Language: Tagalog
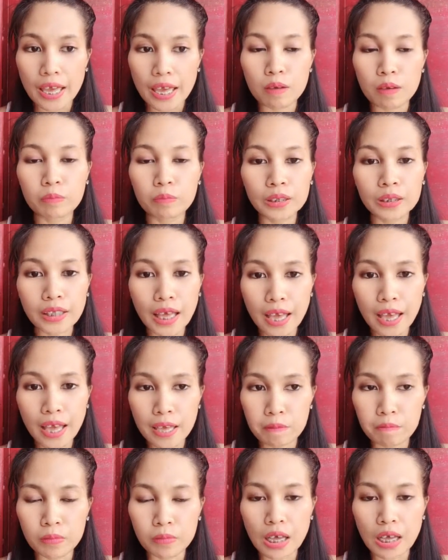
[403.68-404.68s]
every
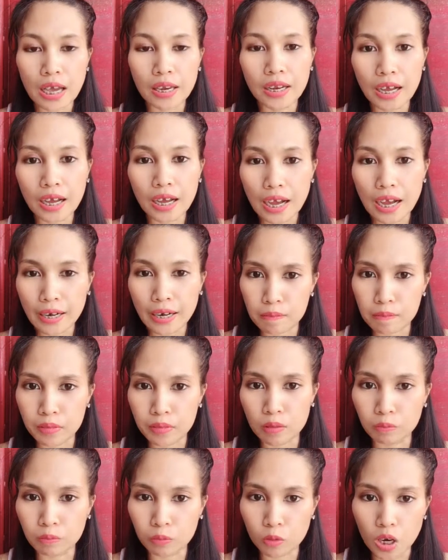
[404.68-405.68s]
time na
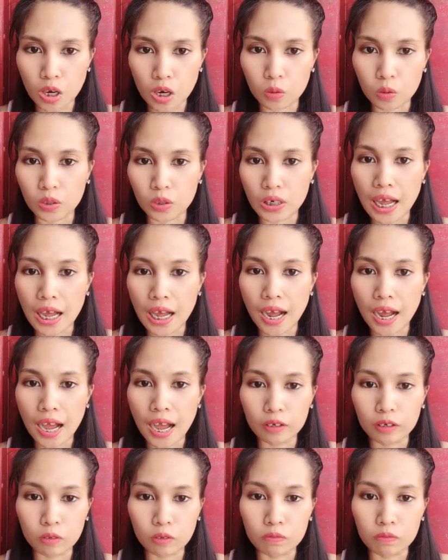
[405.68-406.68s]
nakakaramdam po ako ng
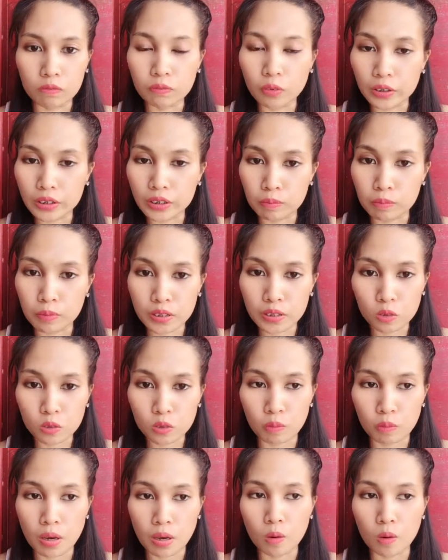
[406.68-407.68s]
uncomfortable sa
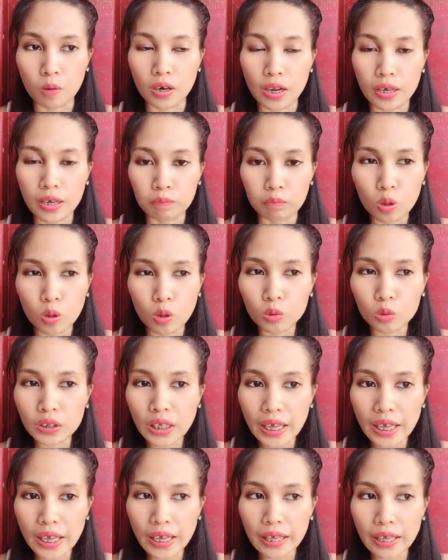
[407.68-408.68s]
stomach ko like
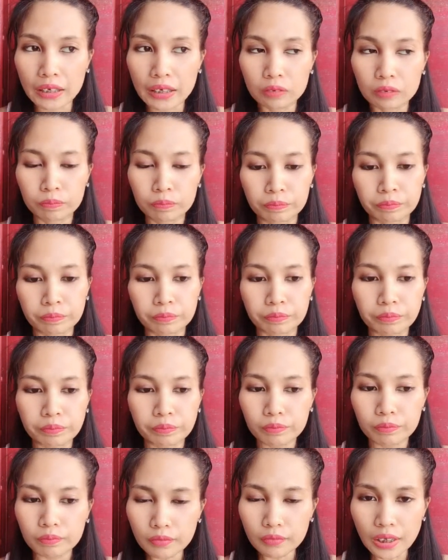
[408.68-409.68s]
bloated,
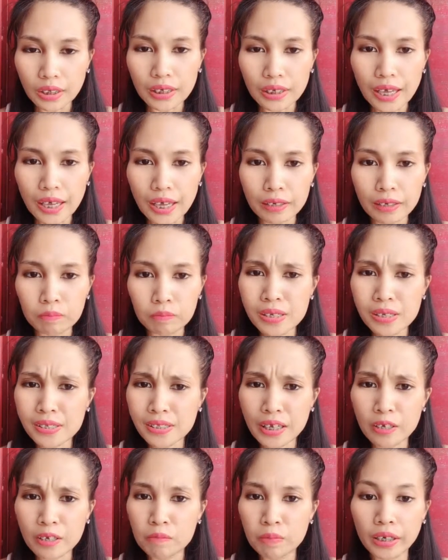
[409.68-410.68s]
like
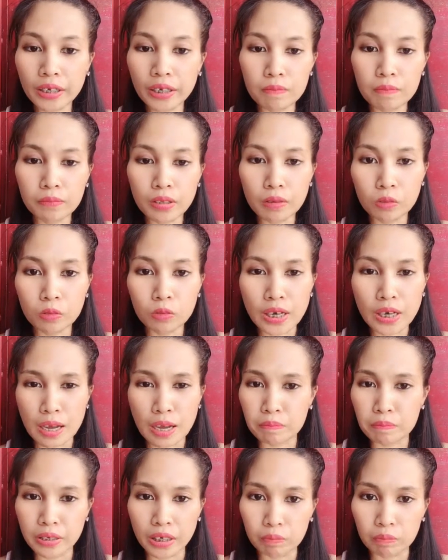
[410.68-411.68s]
basta yung pakiramdam mo na
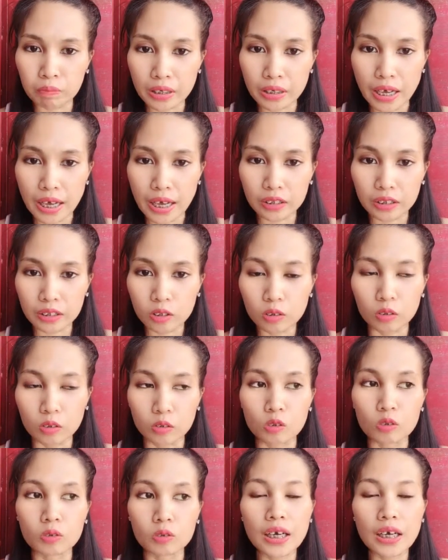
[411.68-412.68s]
ang bigat-bigat
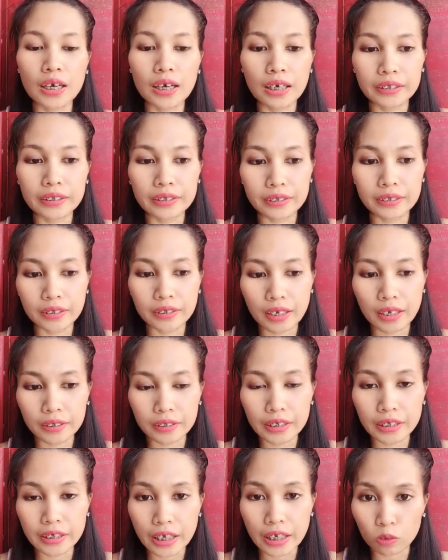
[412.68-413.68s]
yun nag
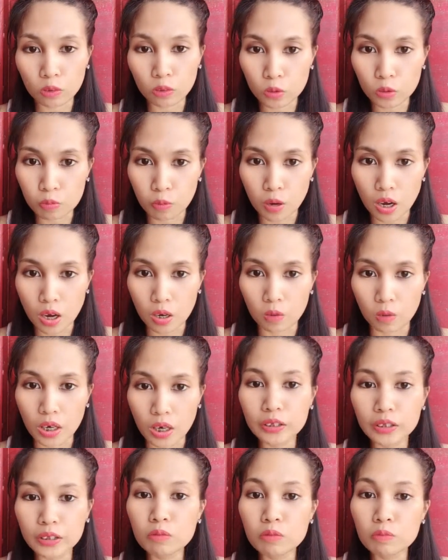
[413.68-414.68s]
nagde-detox po ako
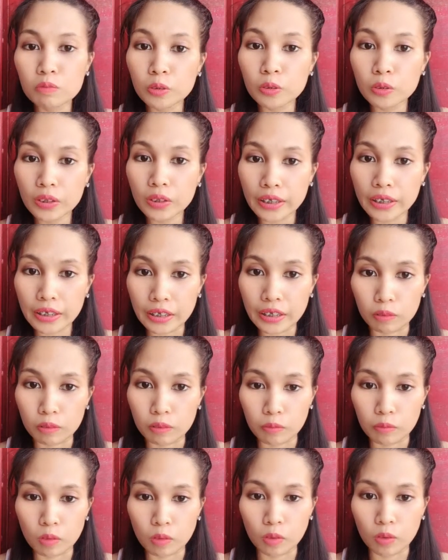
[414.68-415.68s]
at yun po yung
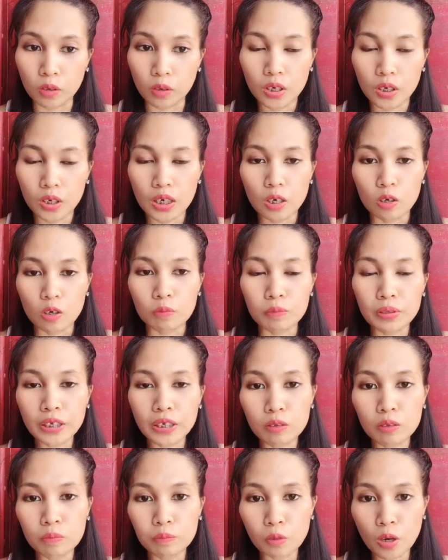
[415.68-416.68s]
iniinom ko
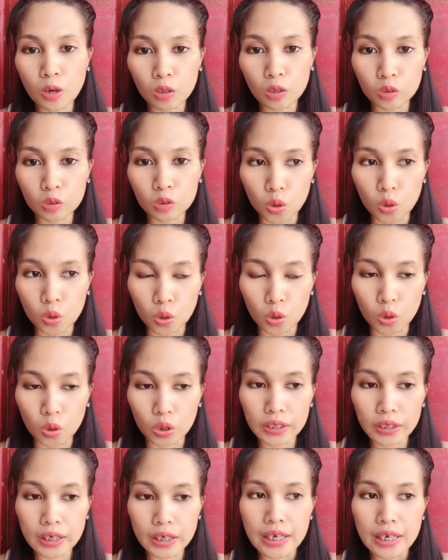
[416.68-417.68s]
umiinom po ako
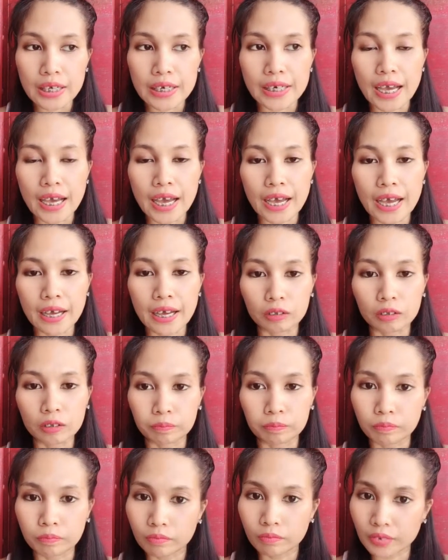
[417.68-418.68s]
noon ng
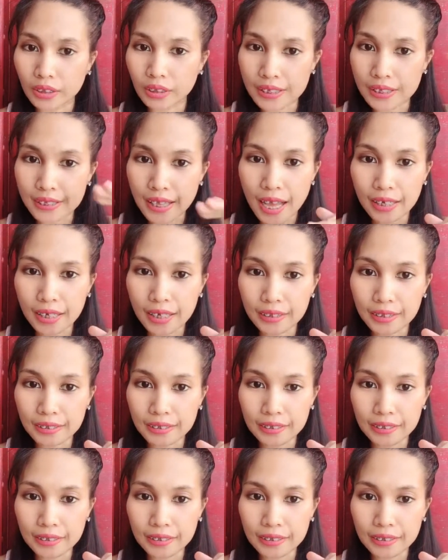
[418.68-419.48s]
isang